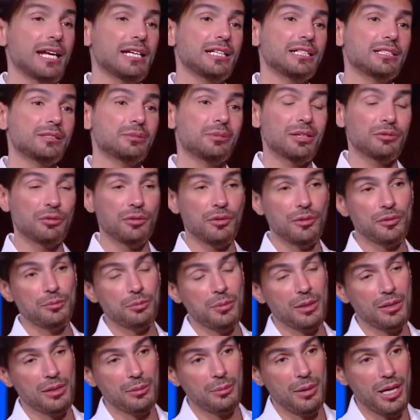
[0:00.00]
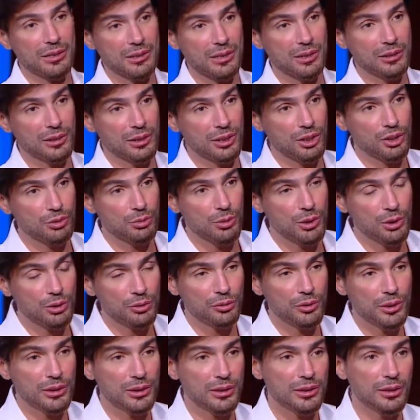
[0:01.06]
يعني انت ما حصلتيش
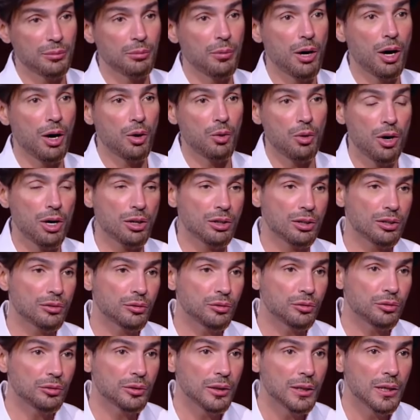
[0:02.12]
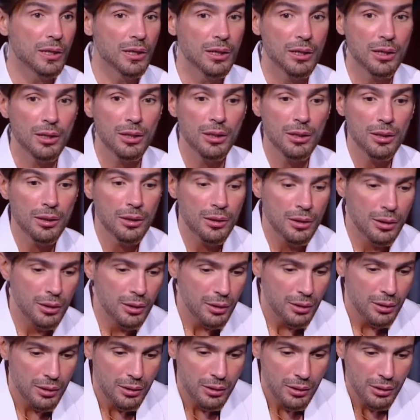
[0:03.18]
موقف وانت مواقف طب
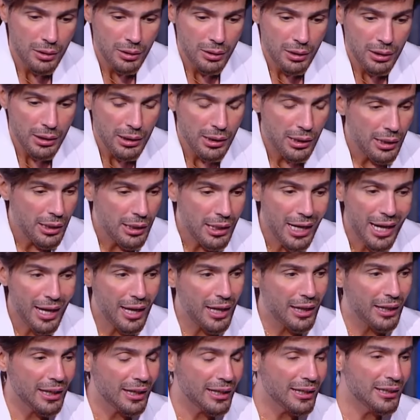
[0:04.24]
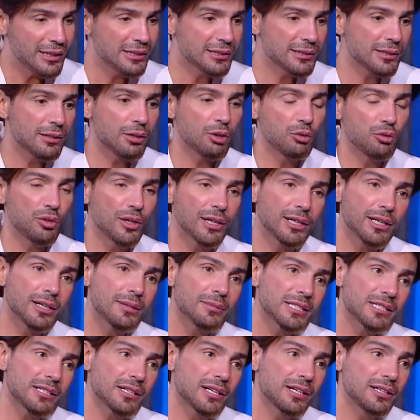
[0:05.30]
لا يعني انت لو فاكره
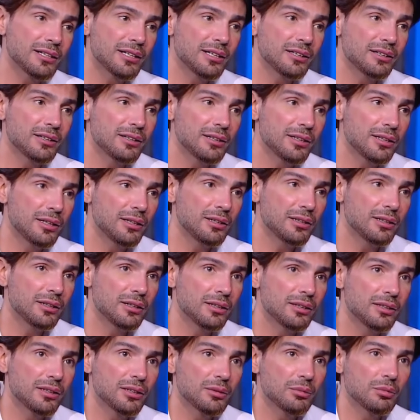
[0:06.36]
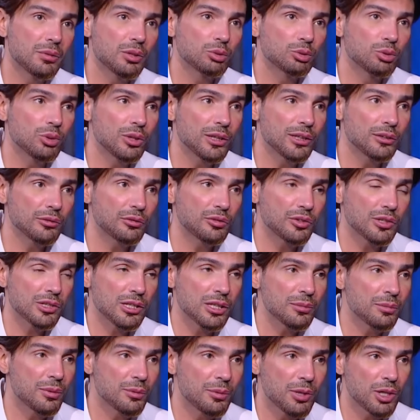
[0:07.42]
مثلا ان ان ان موضوع
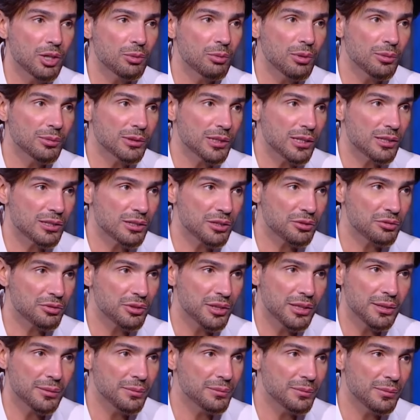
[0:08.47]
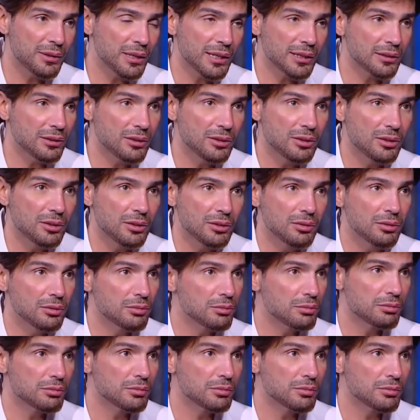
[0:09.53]
انفصال بابايا ومامتي اثر فيا يعني